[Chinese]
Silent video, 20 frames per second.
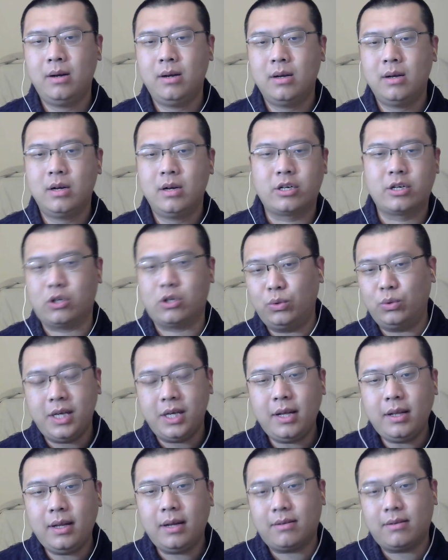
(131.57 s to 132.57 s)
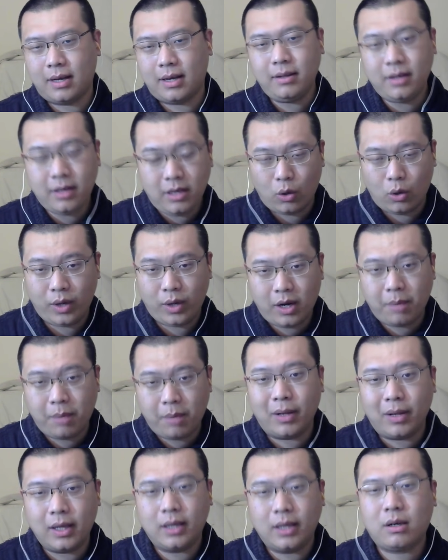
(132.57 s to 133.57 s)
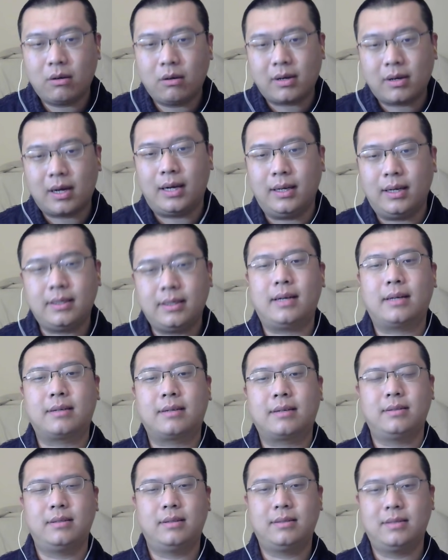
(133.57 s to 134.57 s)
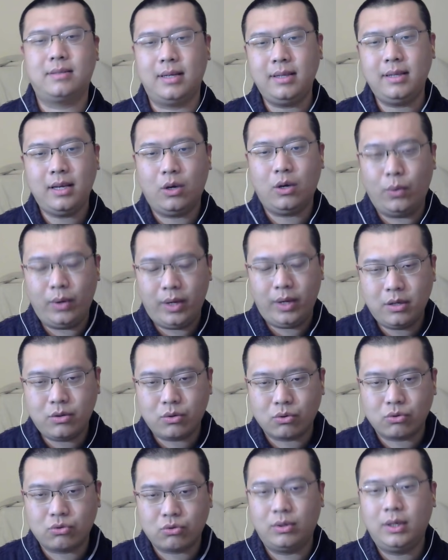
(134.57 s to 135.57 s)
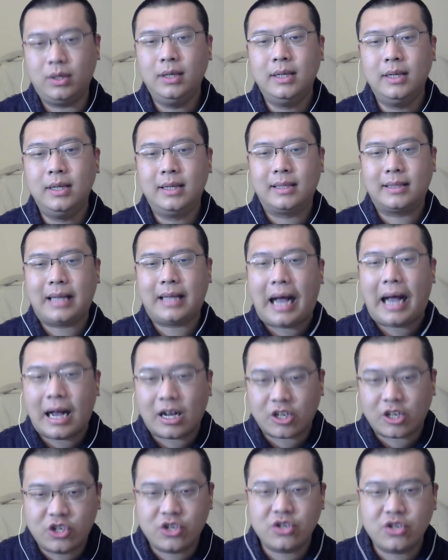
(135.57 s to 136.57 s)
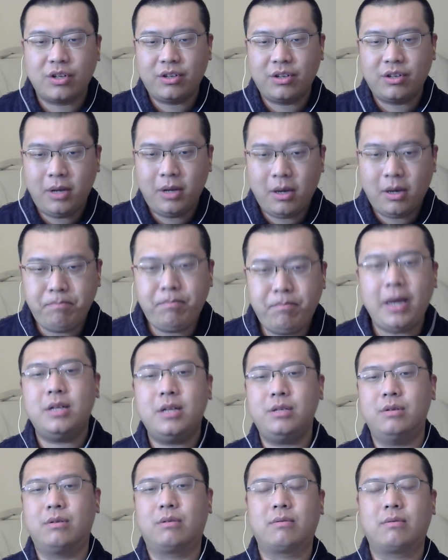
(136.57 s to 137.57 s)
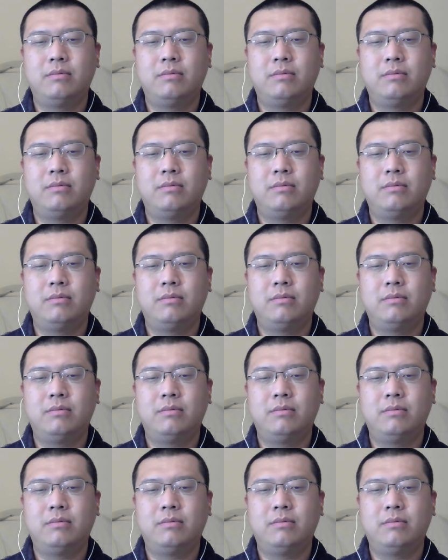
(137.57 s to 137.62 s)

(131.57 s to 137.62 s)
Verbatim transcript: 首先呢，咱得有一个 political context，咱得有一个就是说大致的这么一个背景。